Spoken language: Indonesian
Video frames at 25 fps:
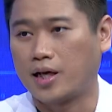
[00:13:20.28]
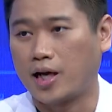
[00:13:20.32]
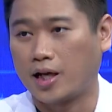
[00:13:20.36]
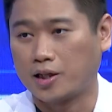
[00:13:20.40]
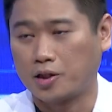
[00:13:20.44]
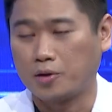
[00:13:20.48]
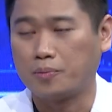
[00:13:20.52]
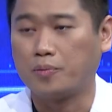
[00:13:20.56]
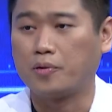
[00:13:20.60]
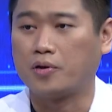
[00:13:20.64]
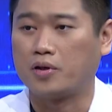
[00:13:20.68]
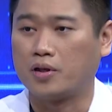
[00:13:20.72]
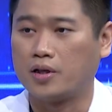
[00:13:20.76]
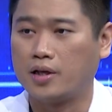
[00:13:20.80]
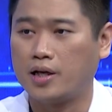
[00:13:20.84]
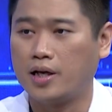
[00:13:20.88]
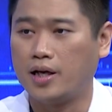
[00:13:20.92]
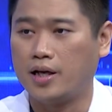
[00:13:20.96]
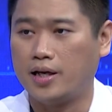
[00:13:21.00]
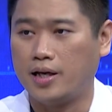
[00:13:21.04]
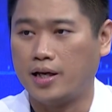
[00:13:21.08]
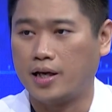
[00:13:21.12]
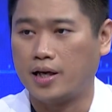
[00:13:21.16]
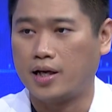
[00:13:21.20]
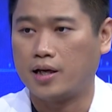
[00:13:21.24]
ataupun enggak
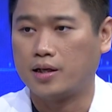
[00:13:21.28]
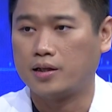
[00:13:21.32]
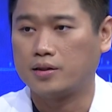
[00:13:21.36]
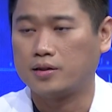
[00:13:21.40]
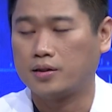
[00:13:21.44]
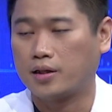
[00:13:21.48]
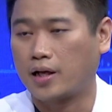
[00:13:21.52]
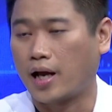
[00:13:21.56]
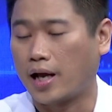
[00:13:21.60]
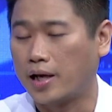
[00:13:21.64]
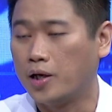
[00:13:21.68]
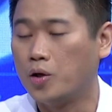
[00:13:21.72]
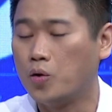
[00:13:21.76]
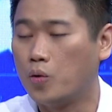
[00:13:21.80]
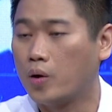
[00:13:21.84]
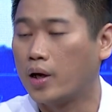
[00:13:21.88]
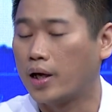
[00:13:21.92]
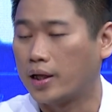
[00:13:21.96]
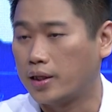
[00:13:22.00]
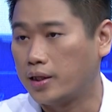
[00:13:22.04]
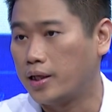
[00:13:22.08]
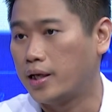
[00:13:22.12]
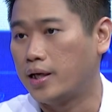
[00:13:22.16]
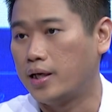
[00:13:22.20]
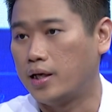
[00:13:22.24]
ya
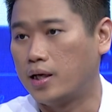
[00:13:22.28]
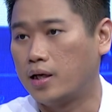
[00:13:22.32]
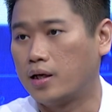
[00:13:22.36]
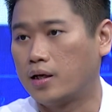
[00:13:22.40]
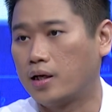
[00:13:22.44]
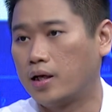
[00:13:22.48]
kandungannya ya,